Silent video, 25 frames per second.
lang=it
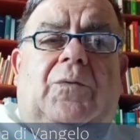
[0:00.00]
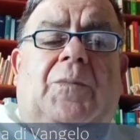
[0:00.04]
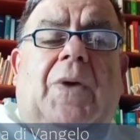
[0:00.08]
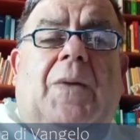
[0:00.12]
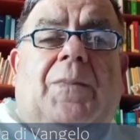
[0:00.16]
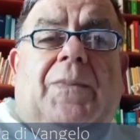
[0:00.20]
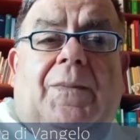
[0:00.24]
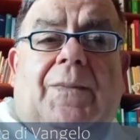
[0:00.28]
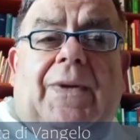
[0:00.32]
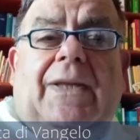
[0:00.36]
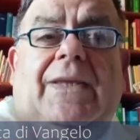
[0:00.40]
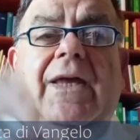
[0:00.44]
Ma
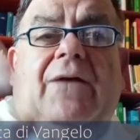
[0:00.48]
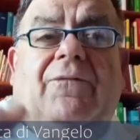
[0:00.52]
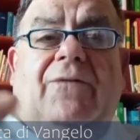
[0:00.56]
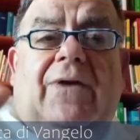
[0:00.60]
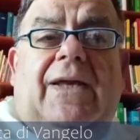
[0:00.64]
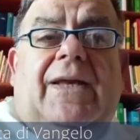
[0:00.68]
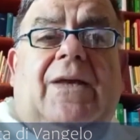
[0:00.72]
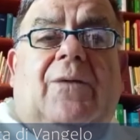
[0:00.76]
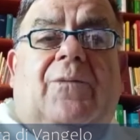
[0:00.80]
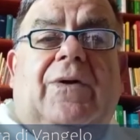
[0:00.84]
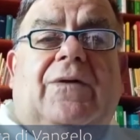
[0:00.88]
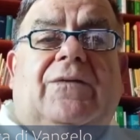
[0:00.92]
prima di
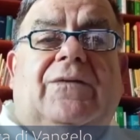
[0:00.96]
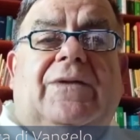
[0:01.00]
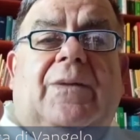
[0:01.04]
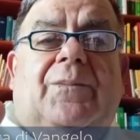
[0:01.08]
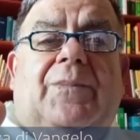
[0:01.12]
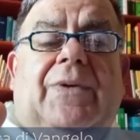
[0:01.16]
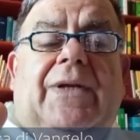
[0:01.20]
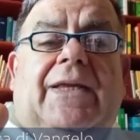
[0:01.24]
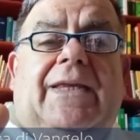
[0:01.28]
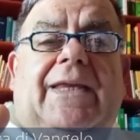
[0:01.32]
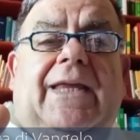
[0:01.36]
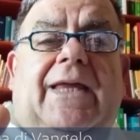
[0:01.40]
avere questa
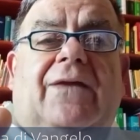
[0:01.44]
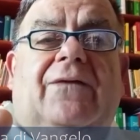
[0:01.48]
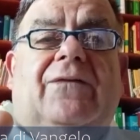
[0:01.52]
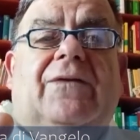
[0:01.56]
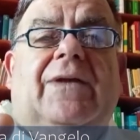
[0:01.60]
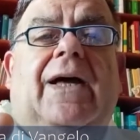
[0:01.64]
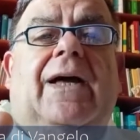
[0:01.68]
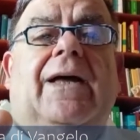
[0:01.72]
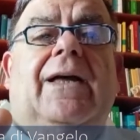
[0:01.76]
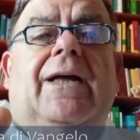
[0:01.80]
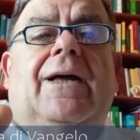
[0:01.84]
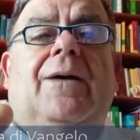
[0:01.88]

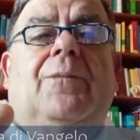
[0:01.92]
pretesa,